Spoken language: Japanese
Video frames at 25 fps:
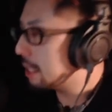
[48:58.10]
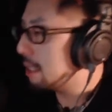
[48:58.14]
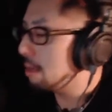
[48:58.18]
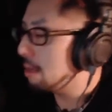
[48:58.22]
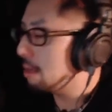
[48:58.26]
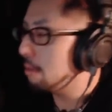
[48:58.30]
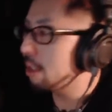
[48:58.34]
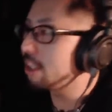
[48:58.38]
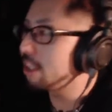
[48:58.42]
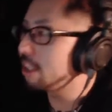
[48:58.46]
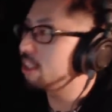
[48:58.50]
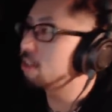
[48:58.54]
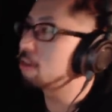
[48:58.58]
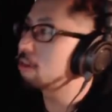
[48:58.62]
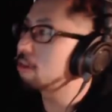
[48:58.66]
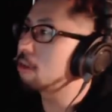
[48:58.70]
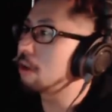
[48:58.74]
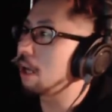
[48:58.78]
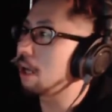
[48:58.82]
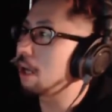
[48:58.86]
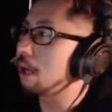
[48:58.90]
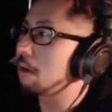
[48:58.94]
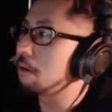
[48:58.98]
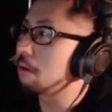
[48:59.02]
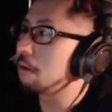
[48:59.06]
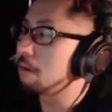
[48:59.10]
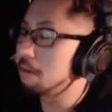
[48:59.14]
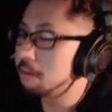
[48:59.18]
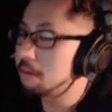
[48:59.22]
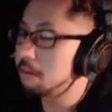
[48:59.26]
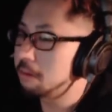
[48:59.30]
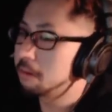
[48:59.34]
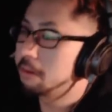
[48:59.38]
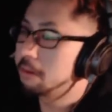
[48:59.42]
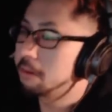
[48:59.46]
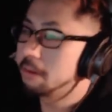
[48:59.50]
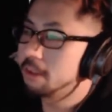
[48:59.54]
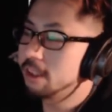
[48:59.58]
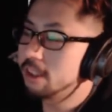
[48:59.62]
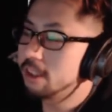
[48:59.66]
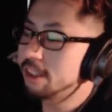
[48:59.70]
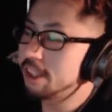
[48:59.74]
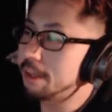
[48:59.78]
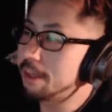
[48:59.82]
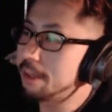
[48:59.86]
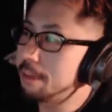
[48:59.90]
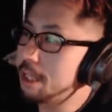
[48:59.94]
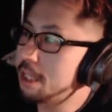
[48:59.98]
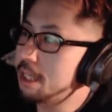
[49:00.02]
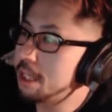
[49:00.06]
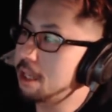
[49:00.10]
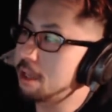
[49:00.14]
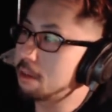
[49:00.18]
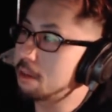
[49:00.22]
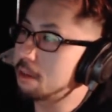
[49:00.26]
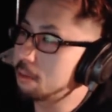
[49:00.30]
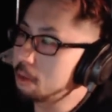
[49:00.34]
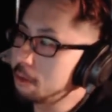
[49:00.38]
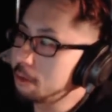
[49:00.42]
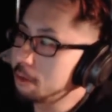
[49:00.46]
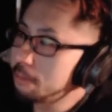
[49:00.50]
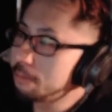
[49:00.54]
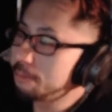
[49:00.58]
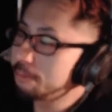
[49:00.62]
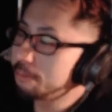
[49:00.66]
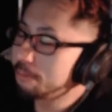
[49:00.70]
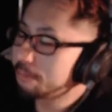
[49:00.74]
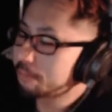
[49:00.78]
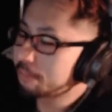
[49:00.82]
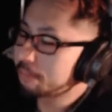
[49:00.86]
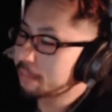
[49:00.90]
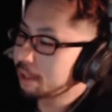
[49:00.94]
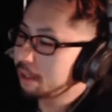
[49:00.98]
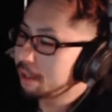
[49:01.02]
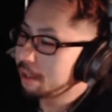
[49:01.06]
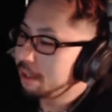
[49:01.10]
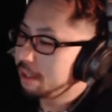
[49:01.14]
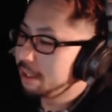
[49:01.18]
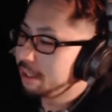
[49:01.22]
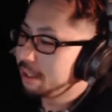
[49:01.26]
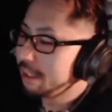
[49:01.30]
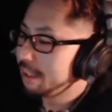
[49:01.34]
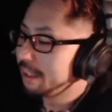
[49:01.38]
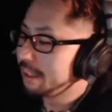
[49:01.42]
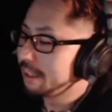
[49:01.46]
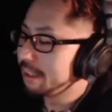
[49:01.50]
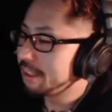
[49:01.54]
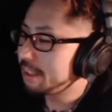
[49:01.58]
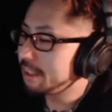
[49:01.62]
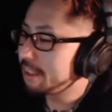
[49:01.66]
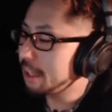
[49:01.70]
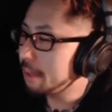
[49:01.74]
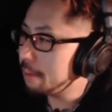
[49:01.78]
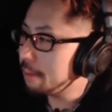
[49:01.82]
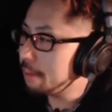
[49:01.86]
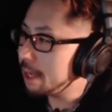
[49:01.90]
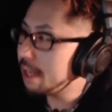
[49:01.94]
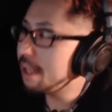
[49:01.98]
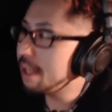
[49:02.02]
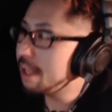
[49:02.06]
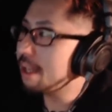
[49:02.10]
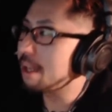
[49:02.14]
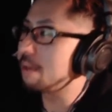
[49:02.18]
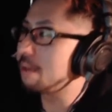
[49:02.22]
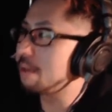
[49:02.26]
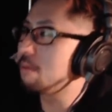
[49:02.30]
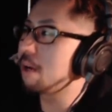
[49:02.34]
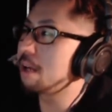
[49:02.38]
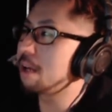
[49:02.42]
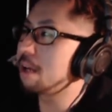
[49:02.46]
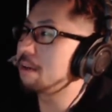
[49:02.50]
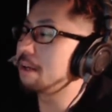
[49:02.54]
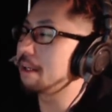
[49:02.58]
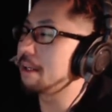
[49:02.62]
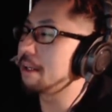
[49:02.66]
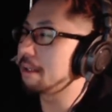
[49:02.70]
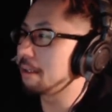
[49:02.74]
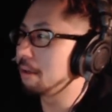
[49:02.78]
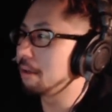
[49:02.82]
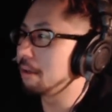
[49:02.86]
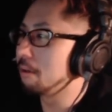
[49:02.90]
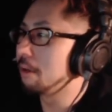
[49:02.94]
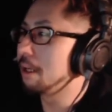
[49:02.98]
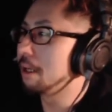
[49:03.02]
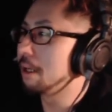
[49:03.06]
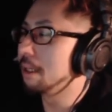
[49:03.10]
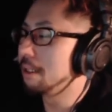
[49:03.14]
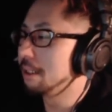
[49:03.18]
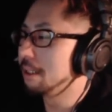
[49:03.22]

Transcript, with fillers: 決まっちゃう時あるよ。喋ってても。喋りで決まるかんね、俺。